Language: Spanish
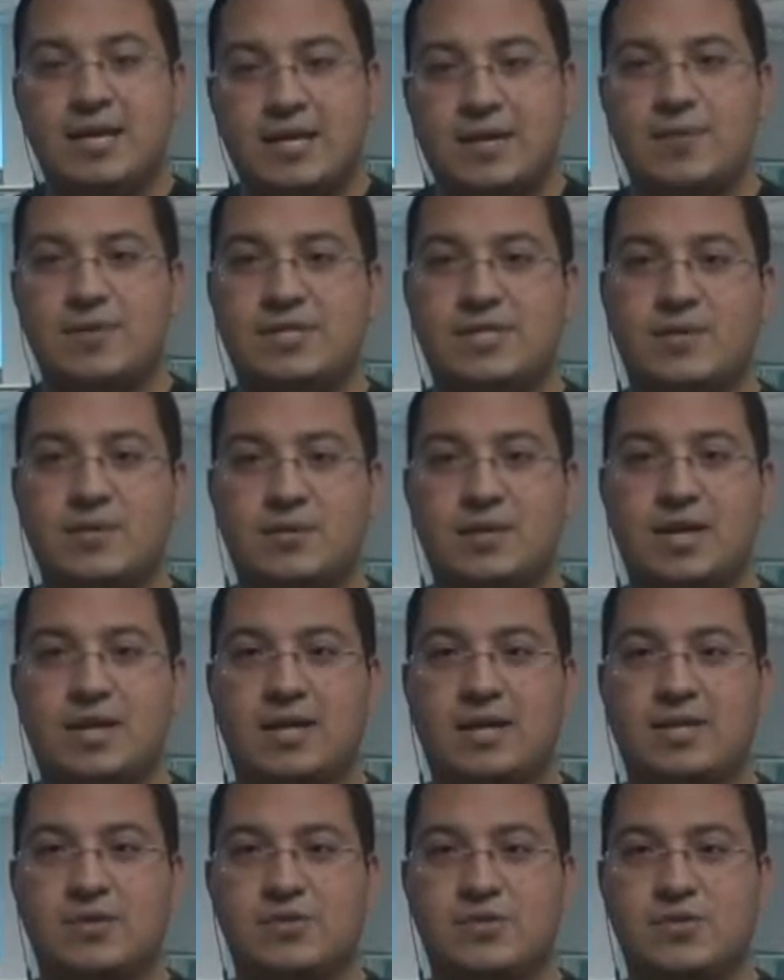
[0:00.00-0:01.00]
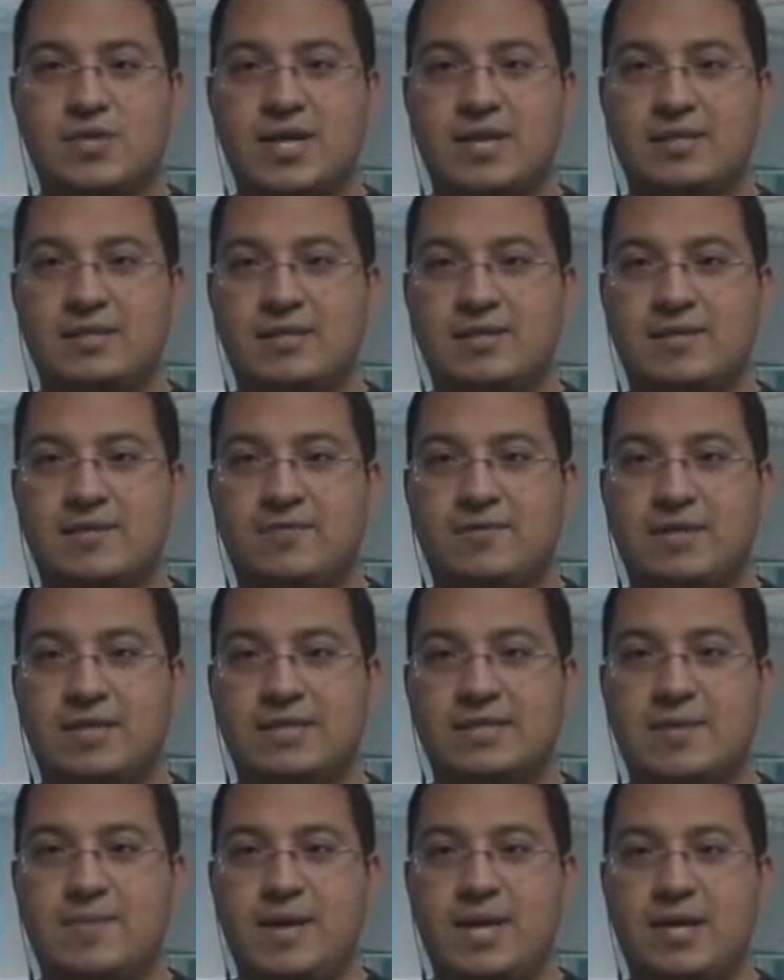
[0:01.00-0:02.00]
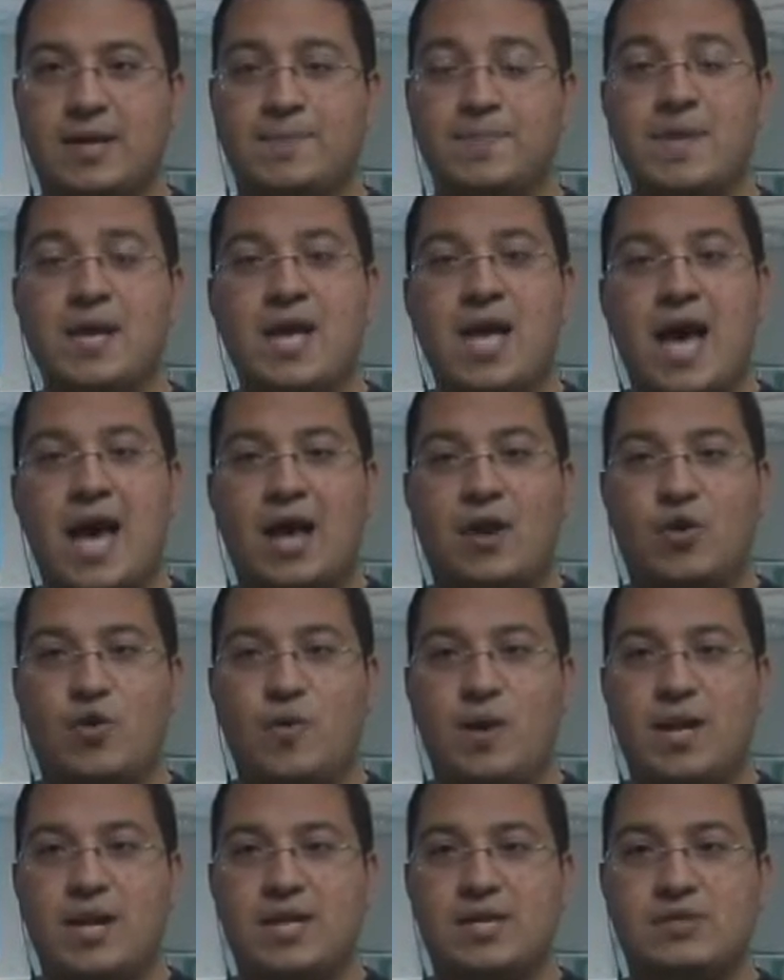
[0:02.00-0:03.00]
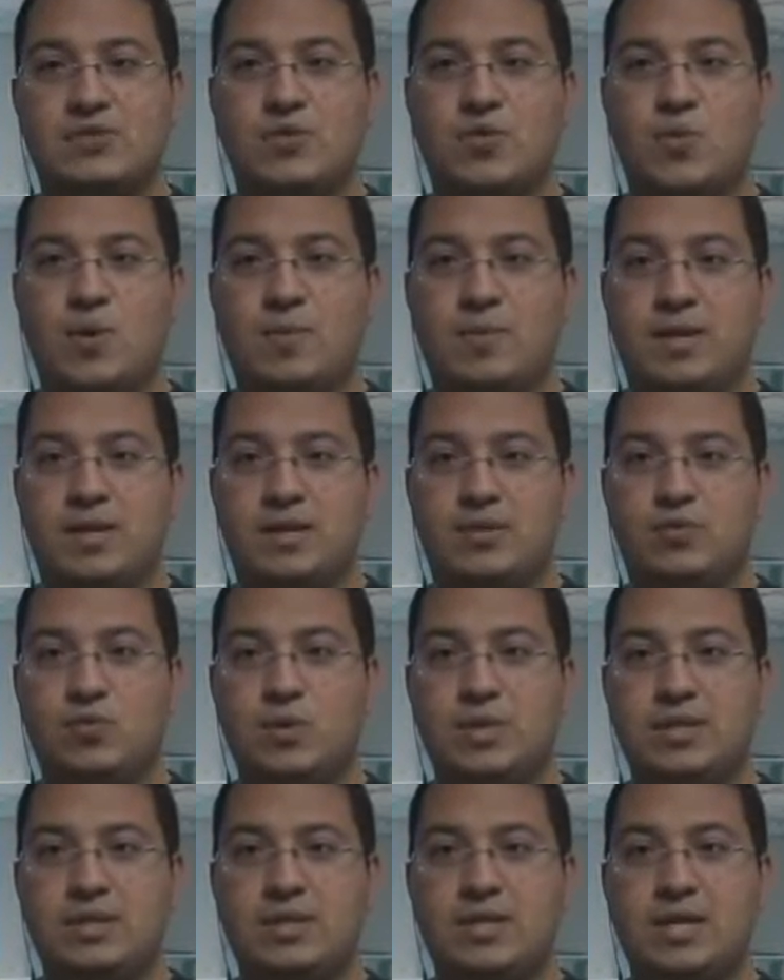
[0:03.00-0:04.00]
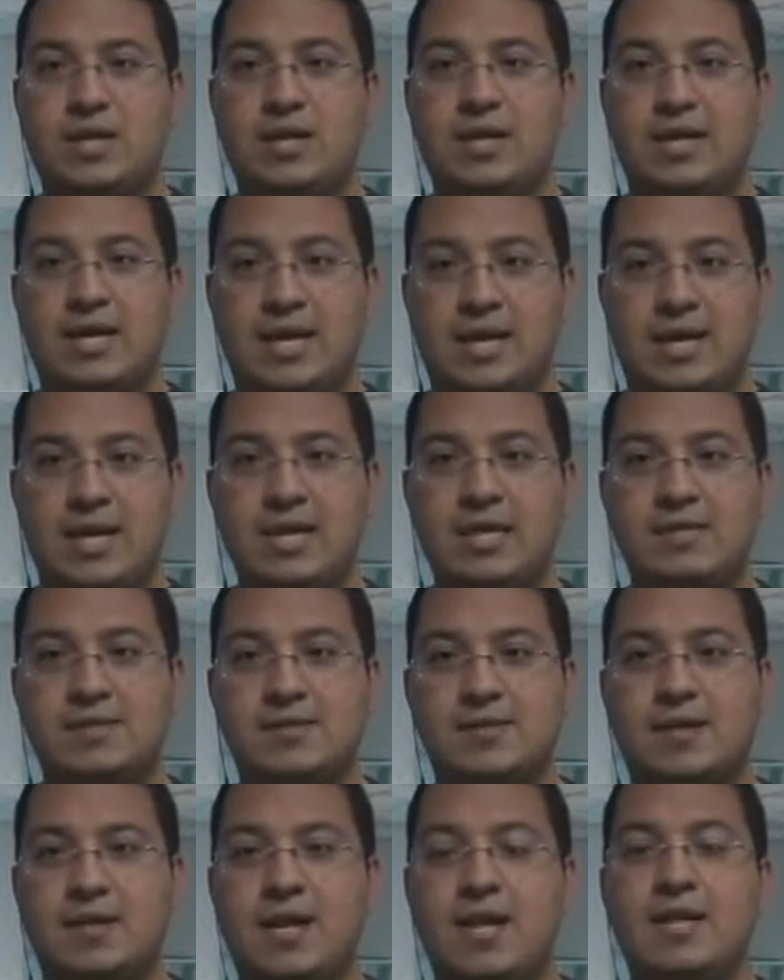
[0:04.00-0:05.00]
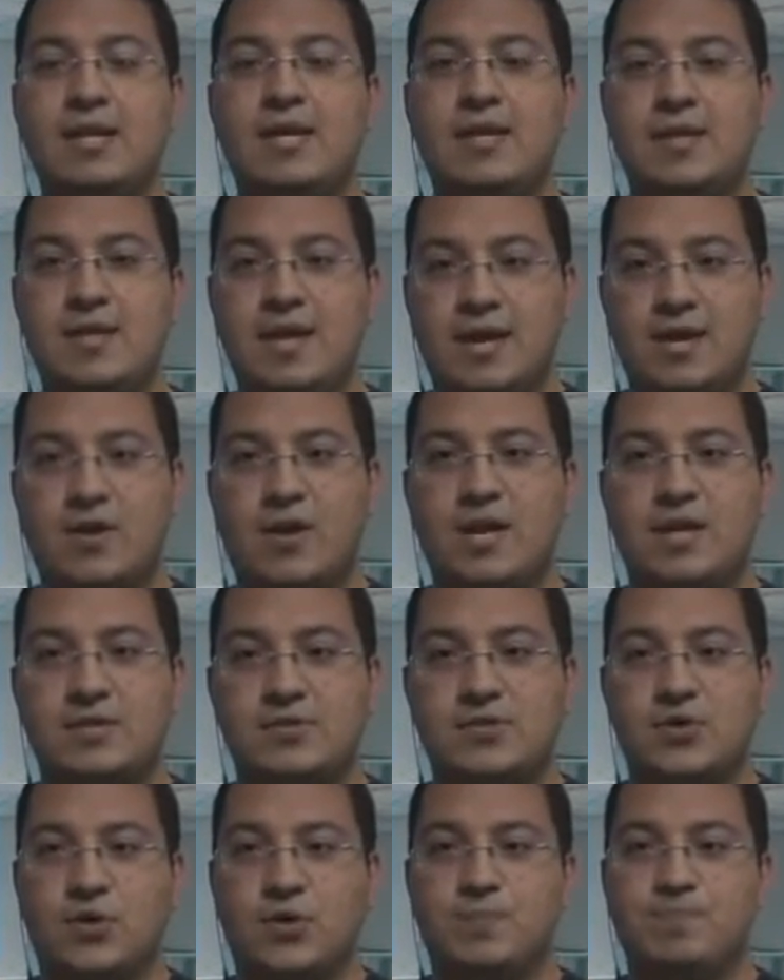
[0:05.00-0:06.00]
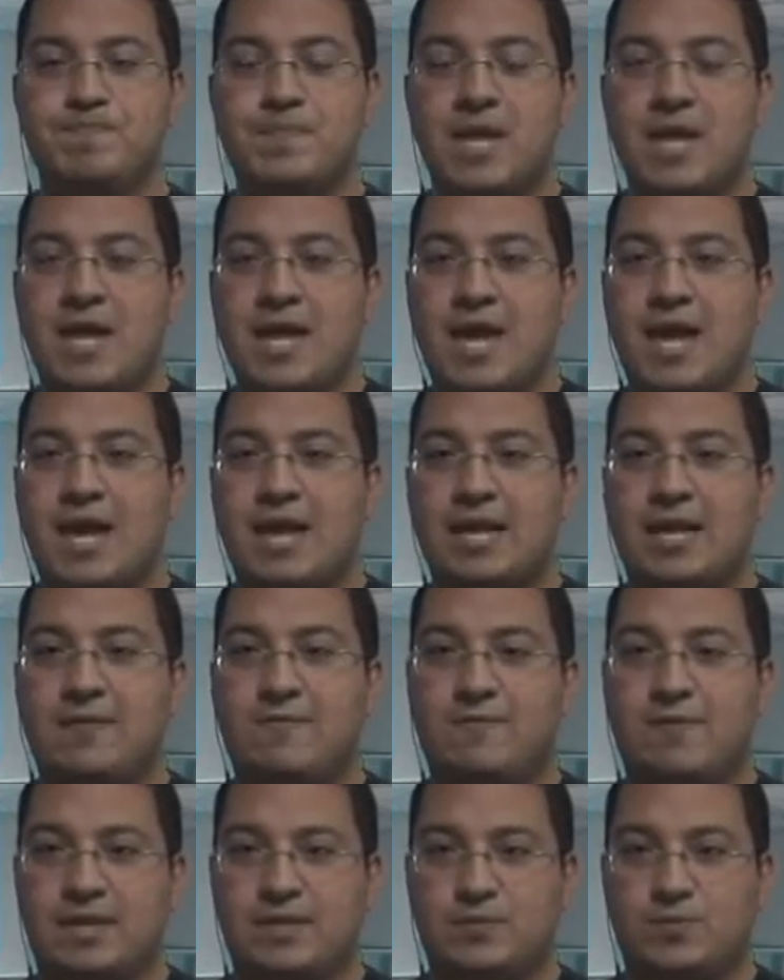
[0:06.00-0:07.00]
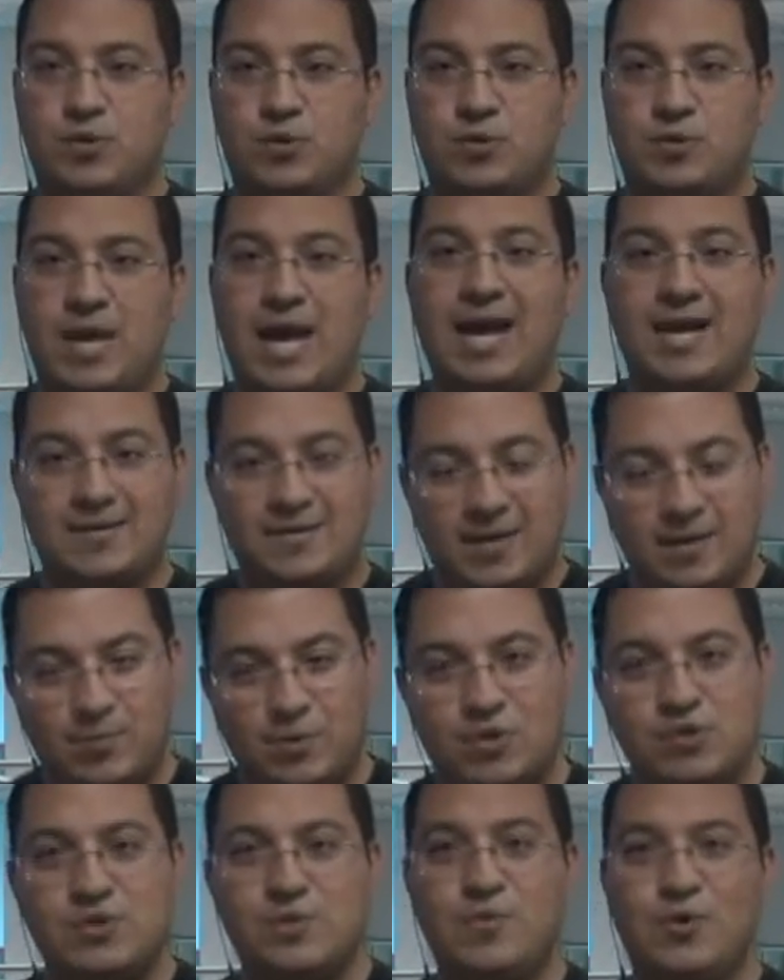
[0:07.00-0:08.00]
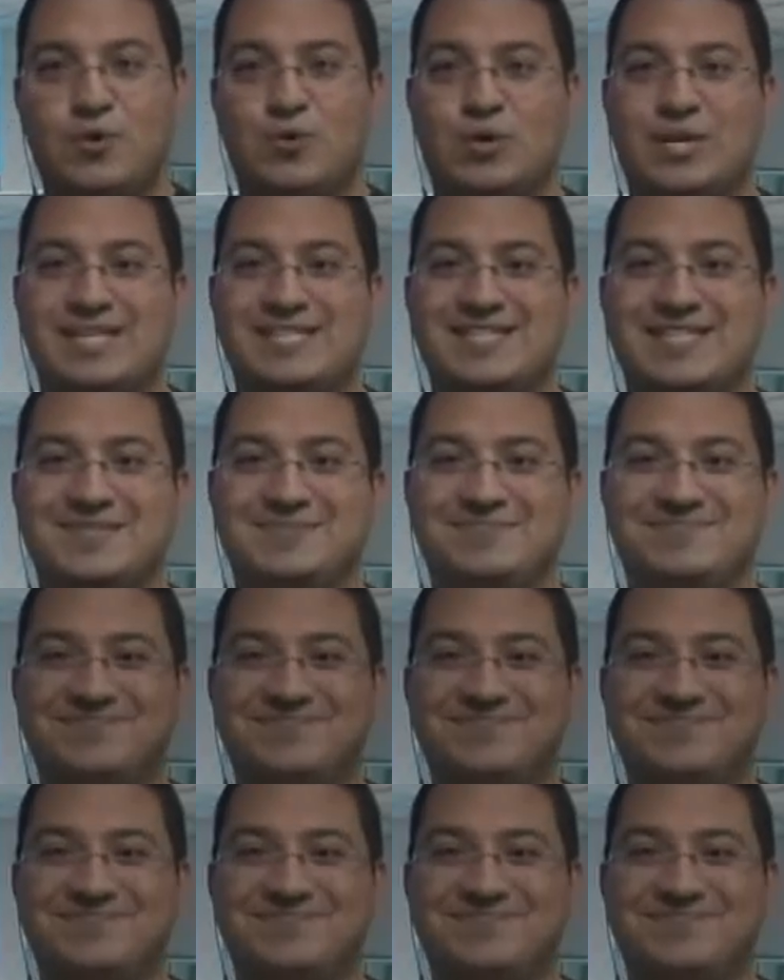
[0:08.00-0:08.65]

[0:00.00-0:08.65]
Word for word: Revisa nuestras redes sociales este fin de semana. Arroba La Nación Web en el Twitter y en el Instagram y Diario La Nación en el Facebook. Hasta el próximo lunes.